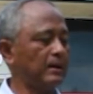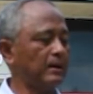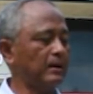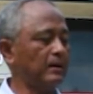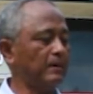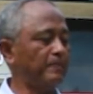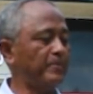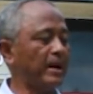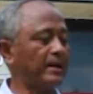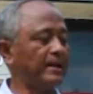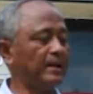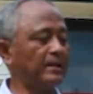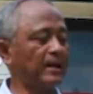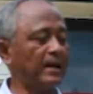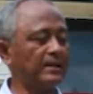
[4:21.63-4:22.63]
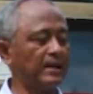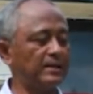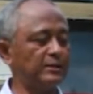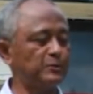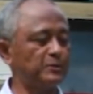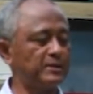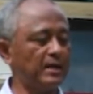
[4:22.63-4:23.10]
eh, bagian tengah
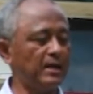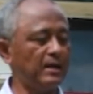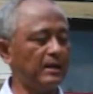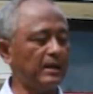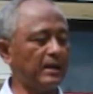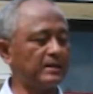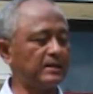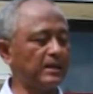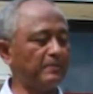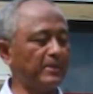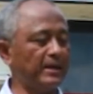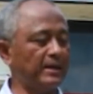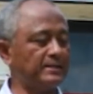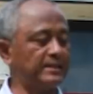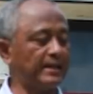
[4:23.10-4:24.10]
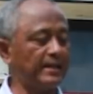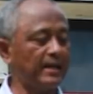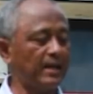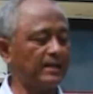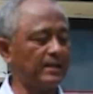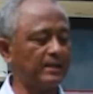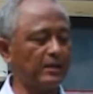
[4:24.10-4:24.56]
tadi sudah ada
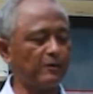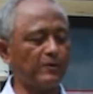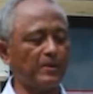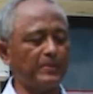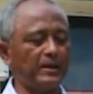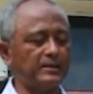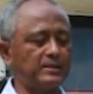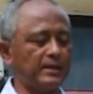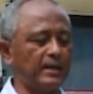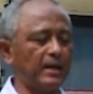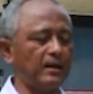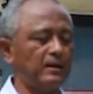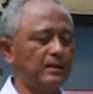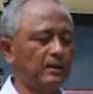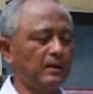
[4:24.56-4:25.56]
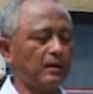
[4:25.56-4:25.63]
manajerial jadi ruang manajerial.